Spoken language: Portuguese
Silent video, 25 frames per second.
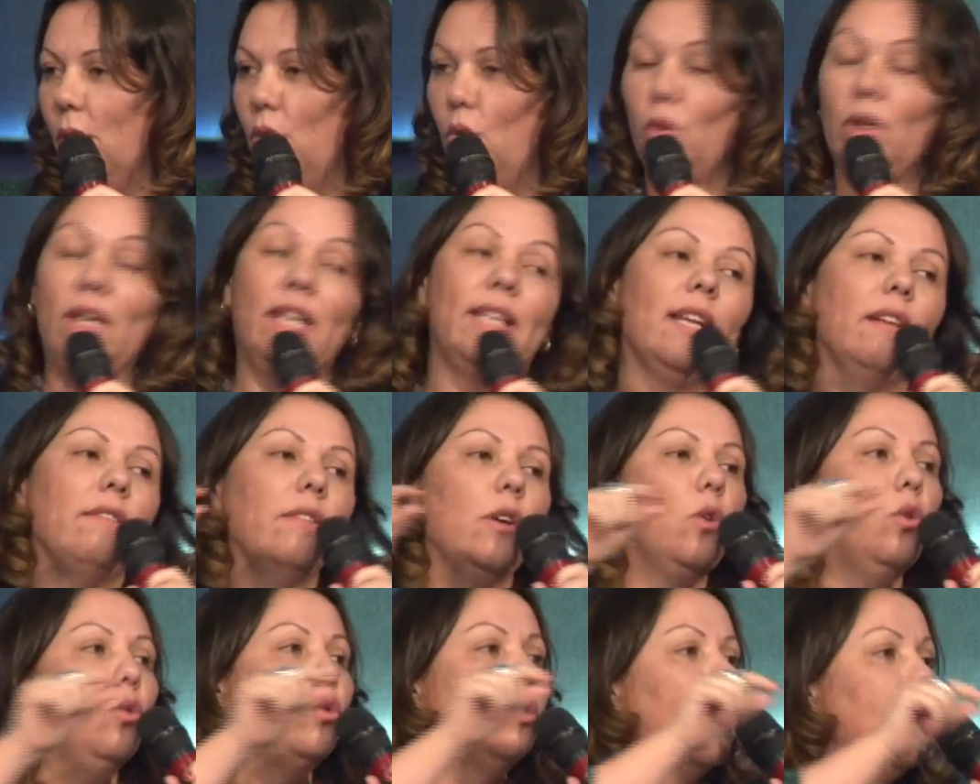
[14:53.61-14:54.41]
com o que
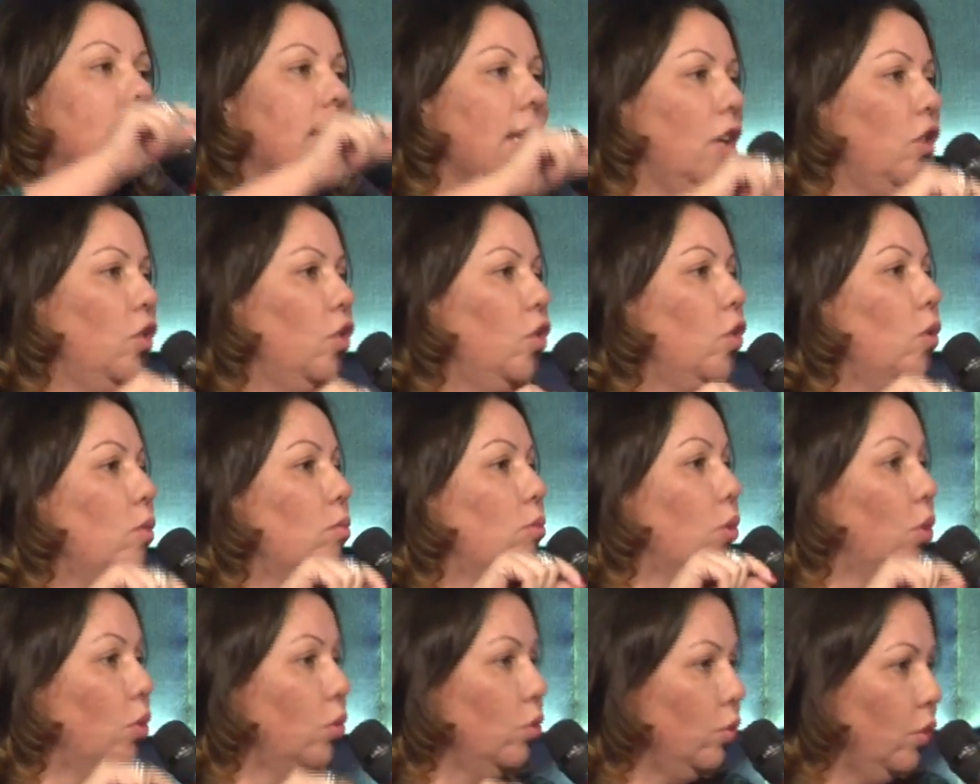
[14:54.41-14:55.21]
estava acontecendo no
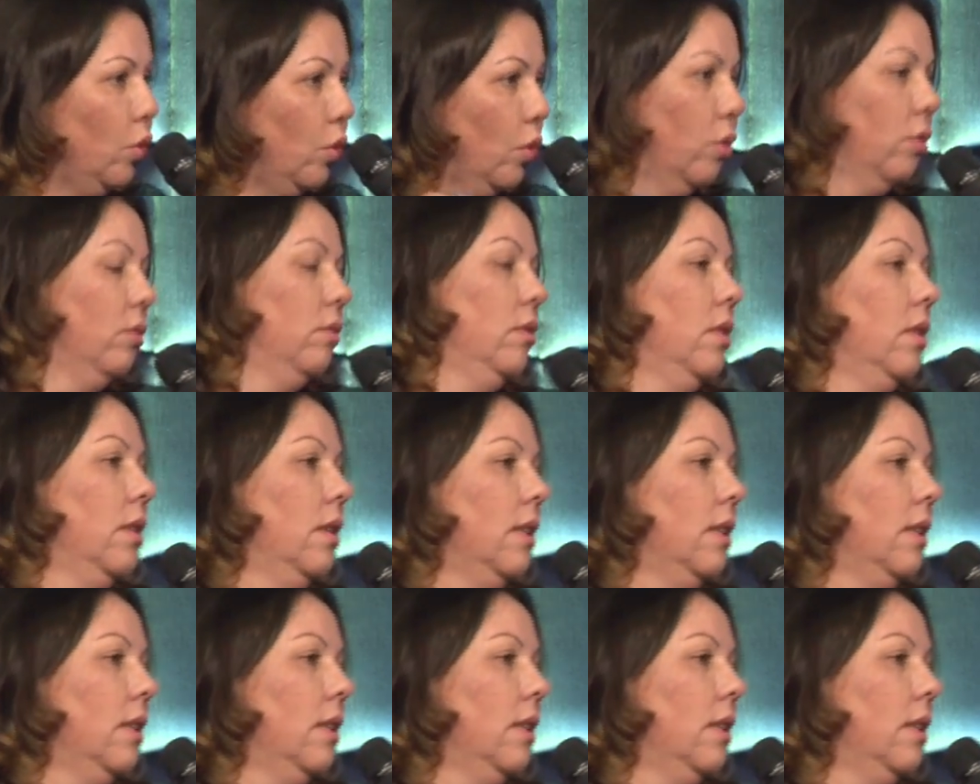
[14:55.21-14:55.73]
mundo